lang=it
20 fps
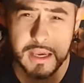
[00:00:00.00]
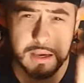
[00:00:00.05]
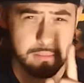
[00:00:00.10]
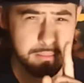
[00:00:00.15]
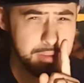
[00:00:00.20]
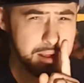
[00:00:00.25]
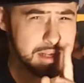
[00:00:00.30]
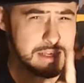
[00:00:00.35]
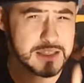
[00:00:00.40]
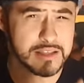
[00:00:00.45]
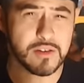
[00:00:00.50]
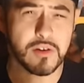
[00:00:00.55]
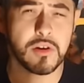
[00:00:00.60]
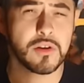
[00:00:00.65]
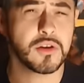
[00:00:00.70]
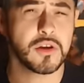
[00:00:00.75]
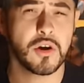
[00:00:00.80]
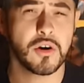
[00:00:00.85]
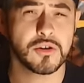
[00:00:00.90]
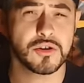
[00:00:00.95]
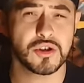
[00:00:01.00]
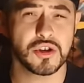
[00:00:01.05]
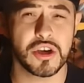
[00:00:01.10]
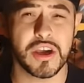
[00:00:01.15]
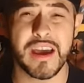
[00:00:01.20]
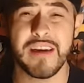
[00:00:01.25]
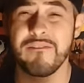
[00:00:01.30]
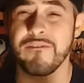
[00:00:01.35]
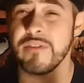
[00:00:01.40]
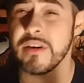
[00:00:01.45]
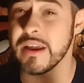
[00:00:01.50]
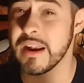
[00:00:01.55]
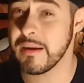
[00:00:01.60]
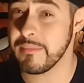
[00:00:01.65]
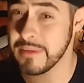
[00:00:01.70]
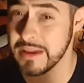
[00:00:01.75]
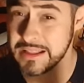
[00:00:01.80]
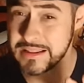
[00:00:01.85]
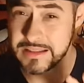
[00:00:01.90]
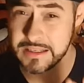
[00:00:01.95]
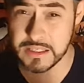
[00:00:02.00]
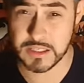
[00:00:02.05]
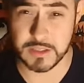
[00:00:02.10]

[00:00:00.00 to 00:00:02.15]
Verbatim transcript: ma la storia di oggi è veramente